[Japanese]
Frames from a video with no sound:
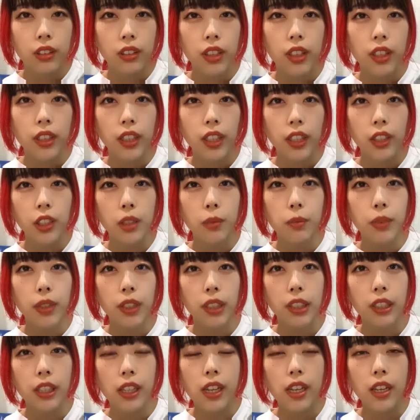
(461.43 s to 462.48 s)
で100
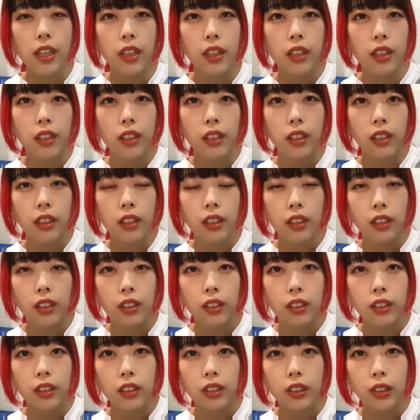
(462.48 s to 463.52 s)
枚で
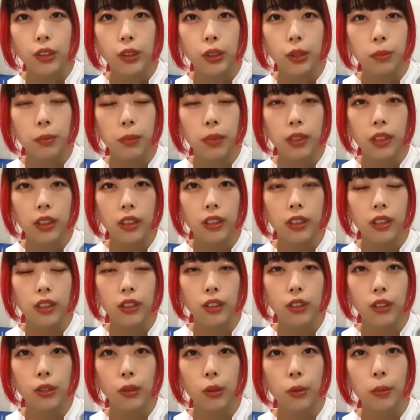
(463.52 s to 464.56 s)
10万
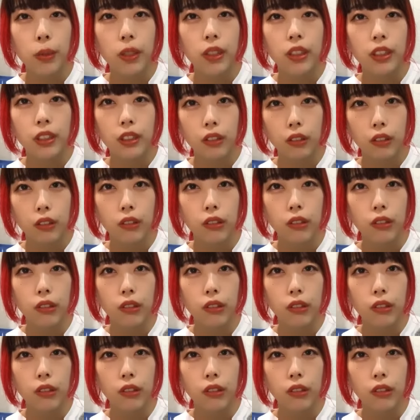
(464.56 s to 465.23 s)
15万でしょ